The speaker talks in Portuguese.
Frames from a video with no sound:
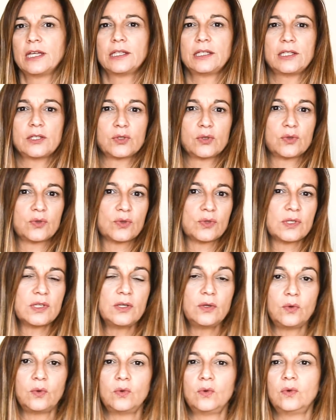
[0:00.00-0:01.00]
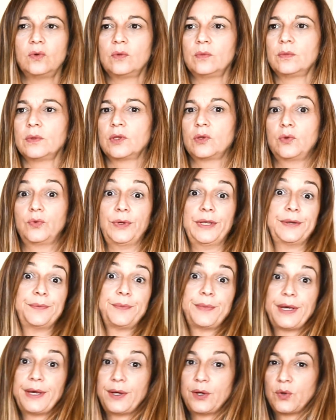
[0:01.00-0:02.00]
desde o ciúme do
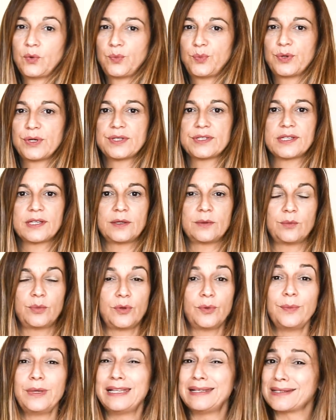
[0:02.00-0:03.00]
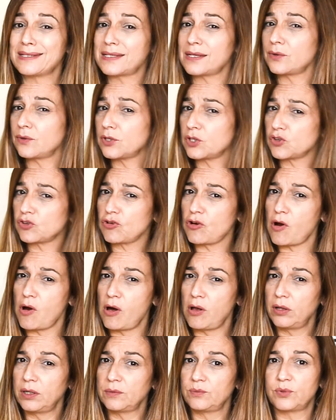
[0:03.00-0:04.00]
irmão, por exemplo, humilhação na
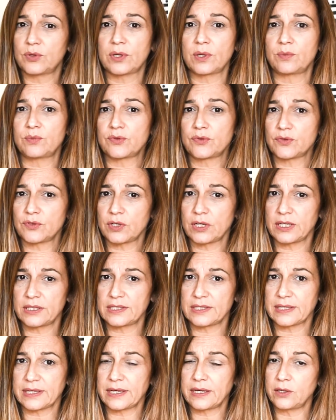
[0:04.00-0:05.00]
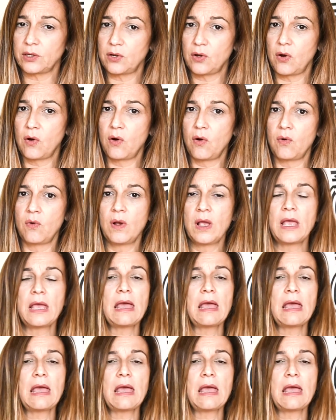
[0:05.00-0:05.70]
escola porque a professora até ralhou,